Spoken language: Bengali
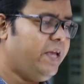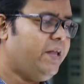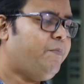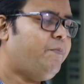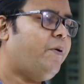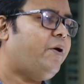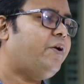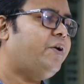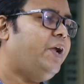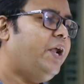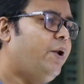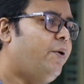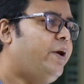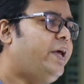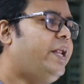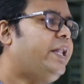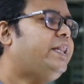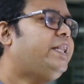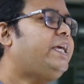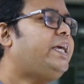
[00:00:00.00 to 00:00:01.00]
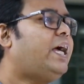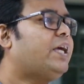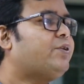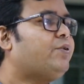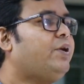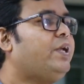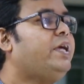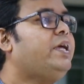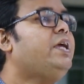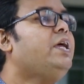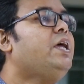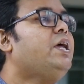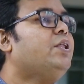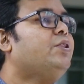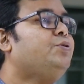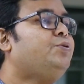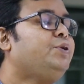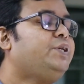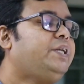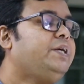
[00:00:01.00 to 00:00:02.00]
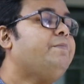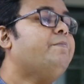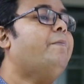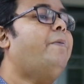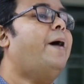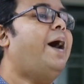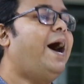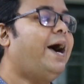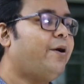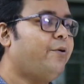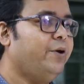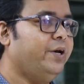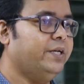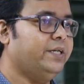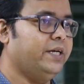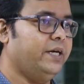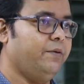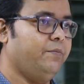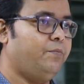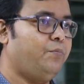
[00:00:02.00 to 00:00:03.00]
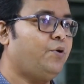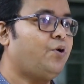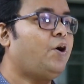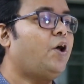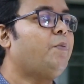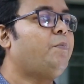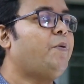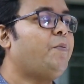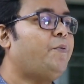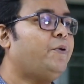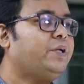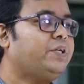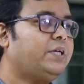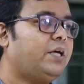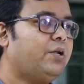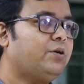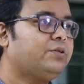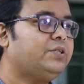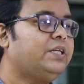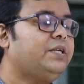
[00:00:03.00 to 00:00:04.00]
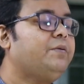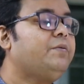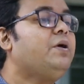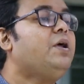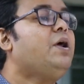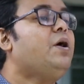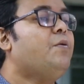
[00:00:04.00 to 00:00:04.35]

এরপর রেলওয়েতেই আসলে দুইটি ভাগ হয়ে যায় প্রকল্প পরিচালক যিনি